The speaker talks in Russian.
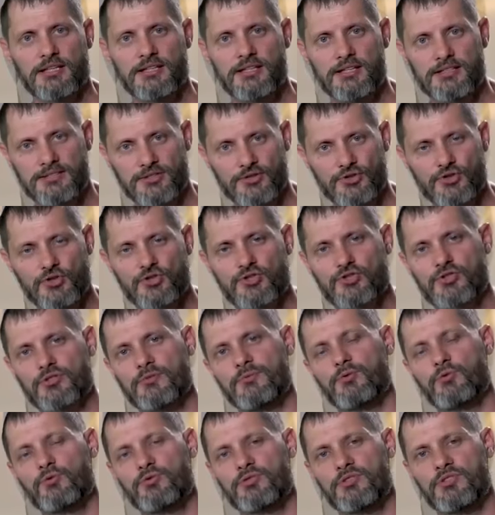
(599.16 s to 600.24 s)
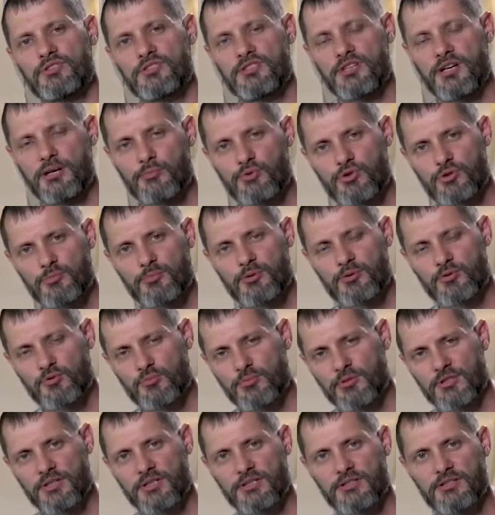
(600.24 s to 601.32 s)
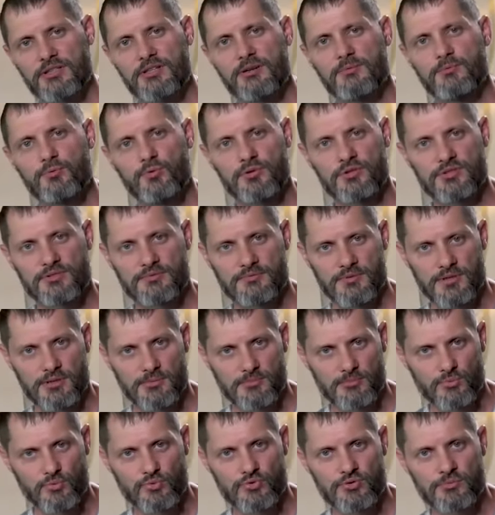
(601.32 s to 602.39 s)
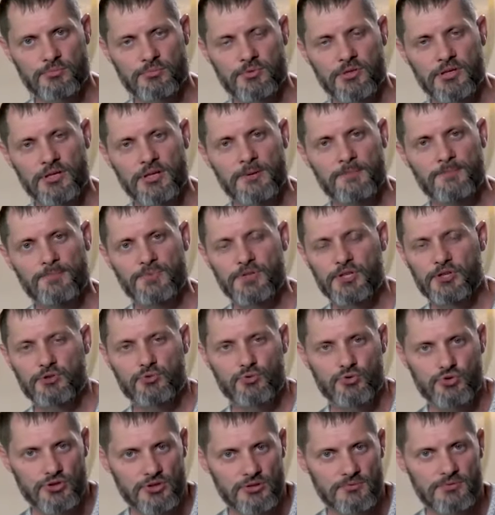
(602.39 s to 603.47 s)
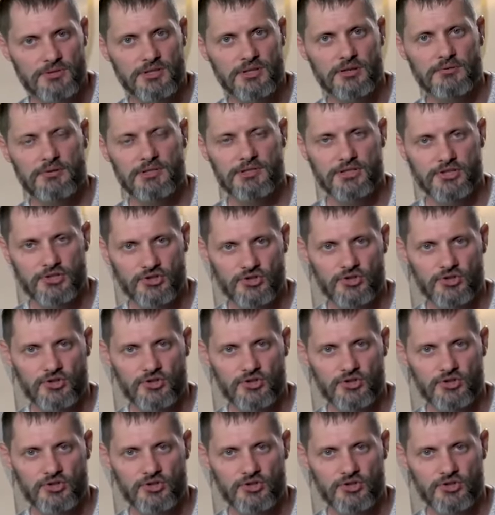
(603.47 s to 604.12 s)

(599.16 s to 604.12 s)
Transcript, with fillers: Если женщина выходит замуж, и потом она недовольна своим мужем – Никто же не виноват,